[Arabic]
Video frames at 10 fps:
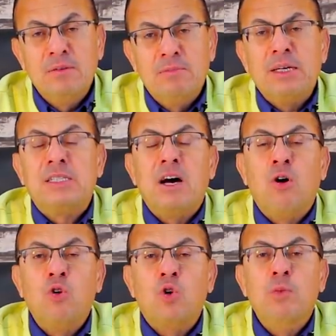بس
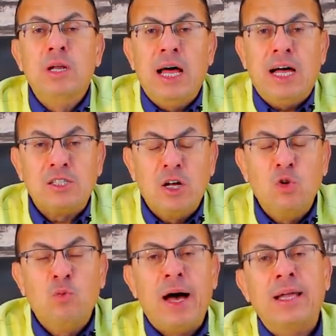اقول لكم ايه اللي حصل
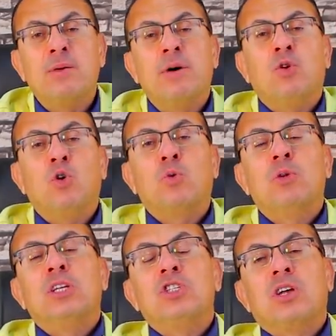له بعد ما ادعوكم
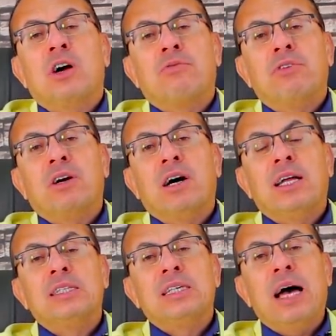للاشتراك في
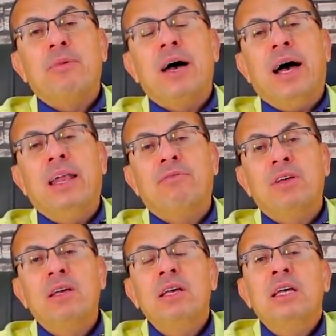قناه ساعه مع
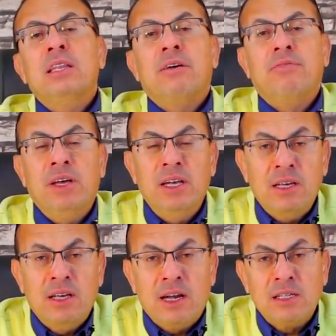حنفي تفعيل
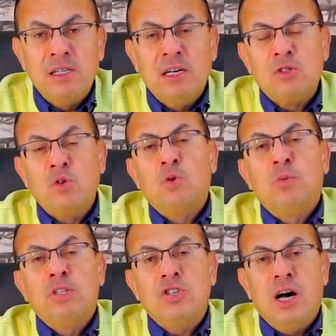الجرس ليصلكم
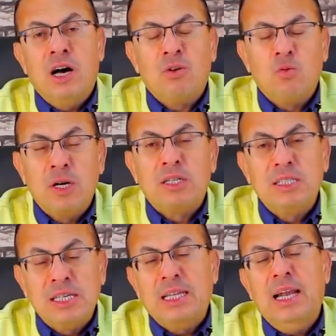الاشعار وقت
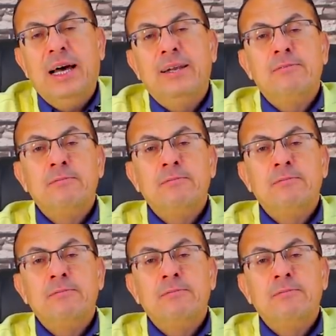ذات الحلقه